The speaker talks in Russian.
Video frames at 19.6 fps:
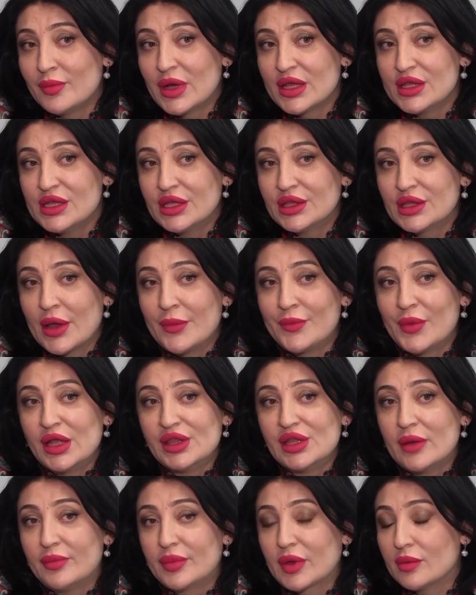монета,
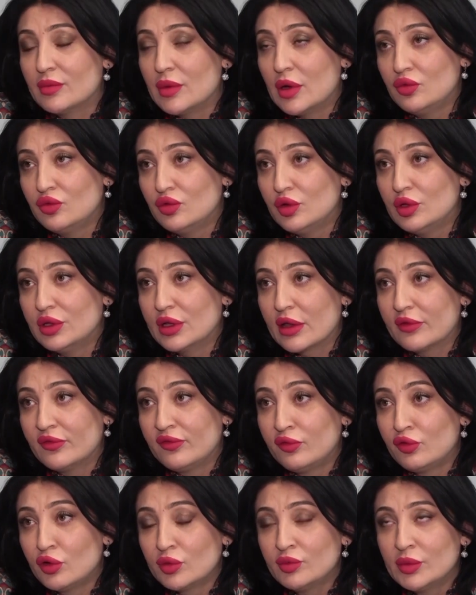она прямоугольной
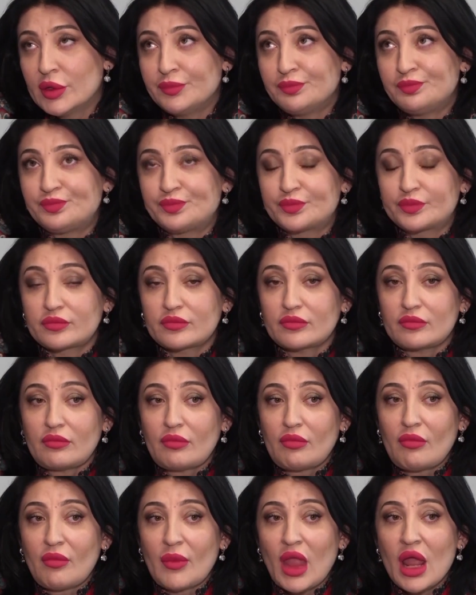формы.
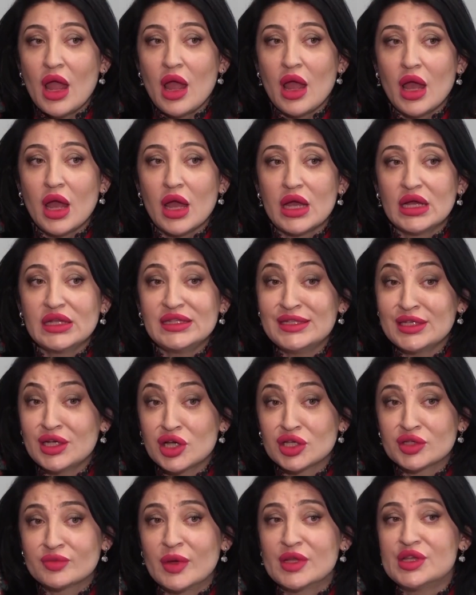А
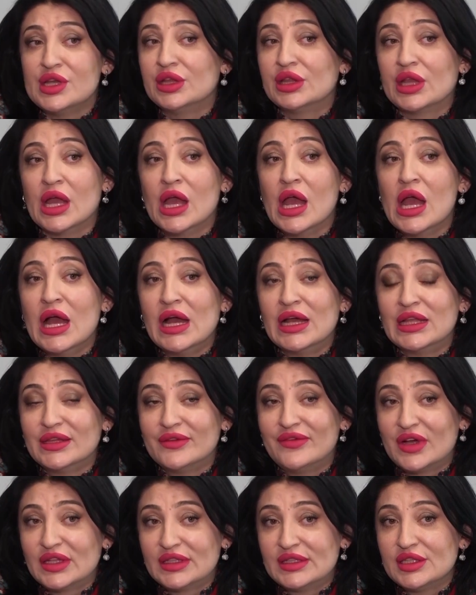тираж монеты
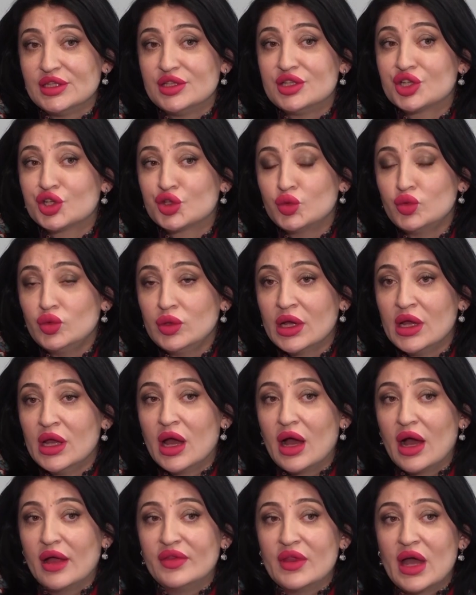20 штук,
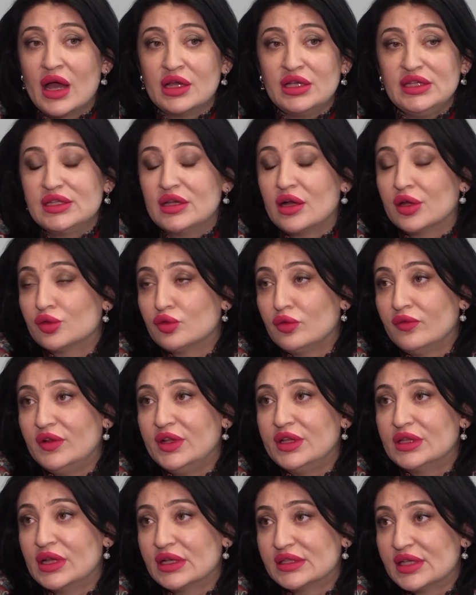она
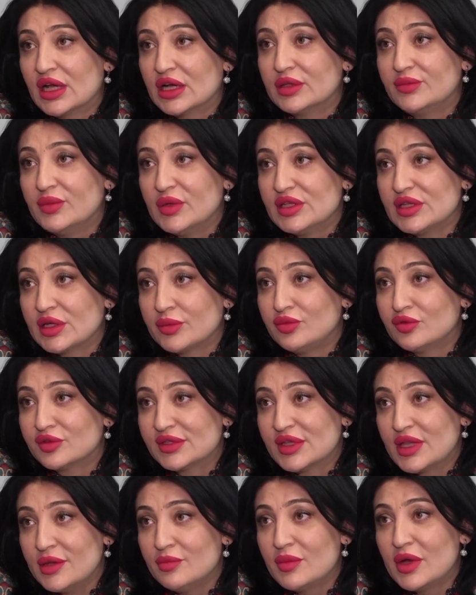изготовлена
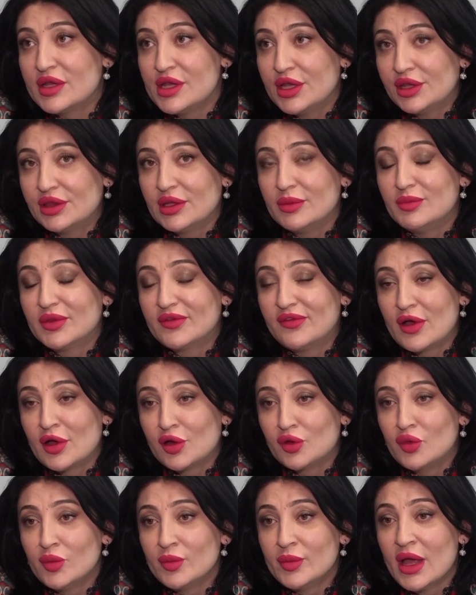Санкт-Петербургским монетным
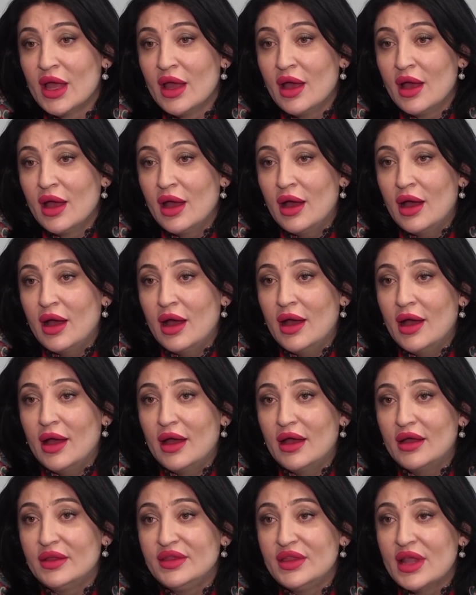двором.
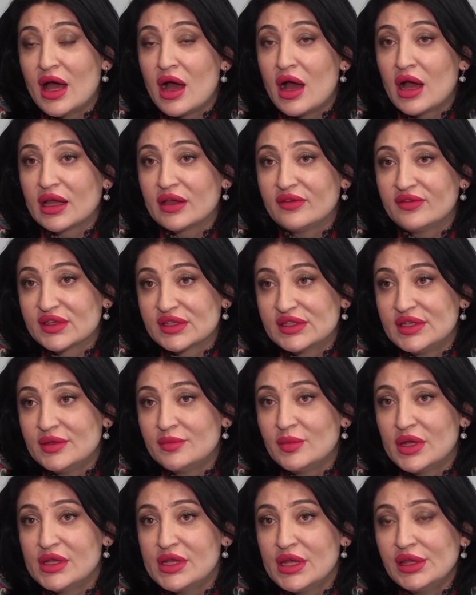А на
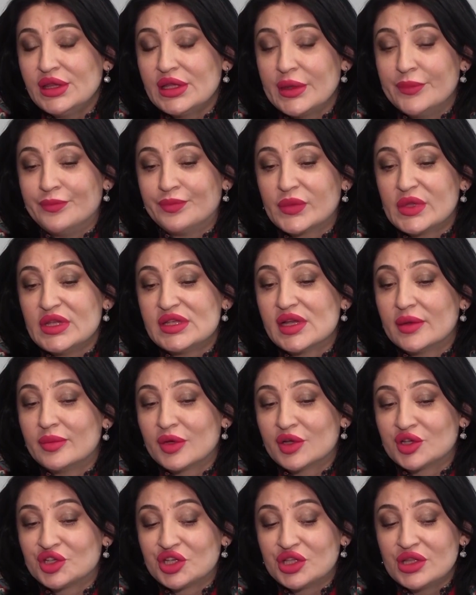реверсе монеты
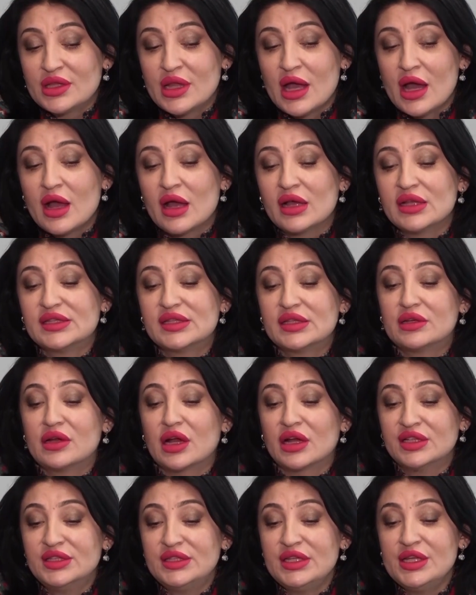изображена
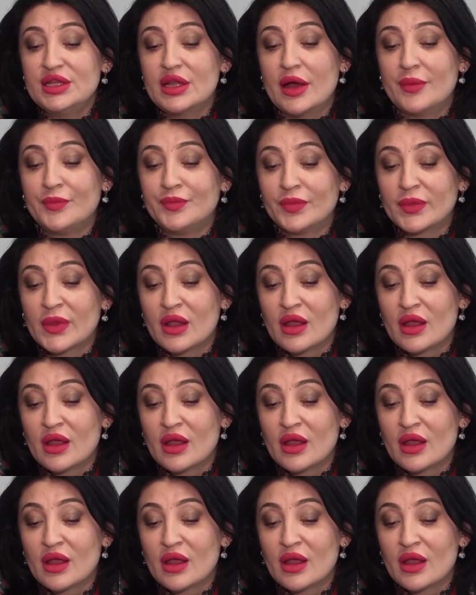картина